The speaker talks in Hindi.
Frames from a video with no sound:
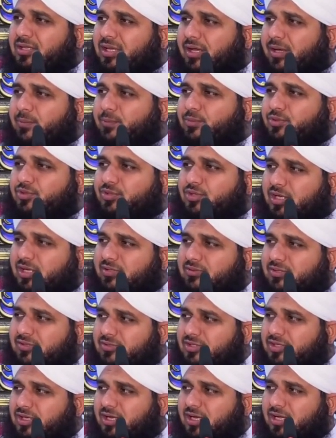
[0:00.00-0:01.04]
ये आपको
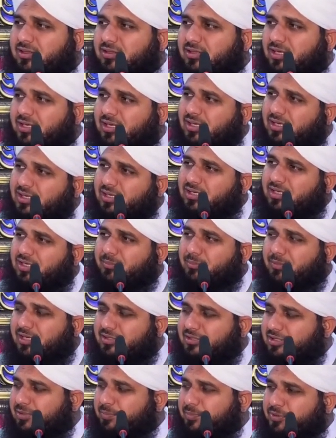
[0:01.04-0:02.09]
सियासत सिखाते हैं लेकिन ये
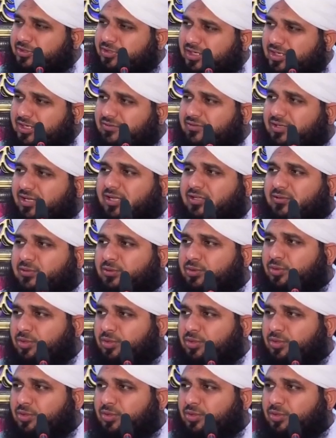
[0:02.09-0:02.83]
मादर पिदर आज़ाद